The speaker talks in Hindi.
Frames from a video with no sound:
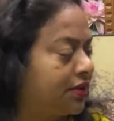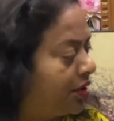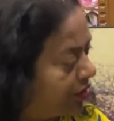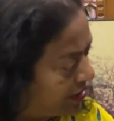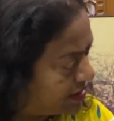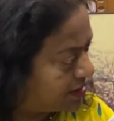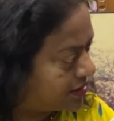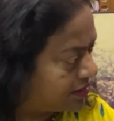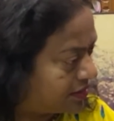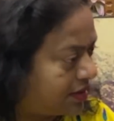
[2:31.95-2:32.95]
कांग्रेस
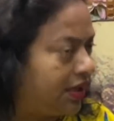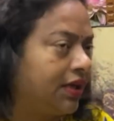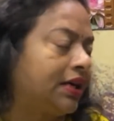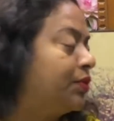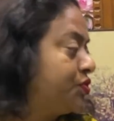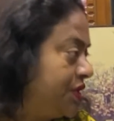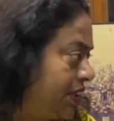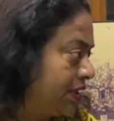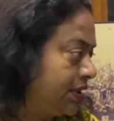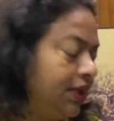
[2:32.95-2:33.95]
का
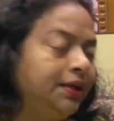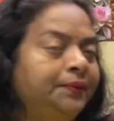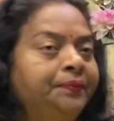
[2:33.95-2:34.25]
काउंसलर था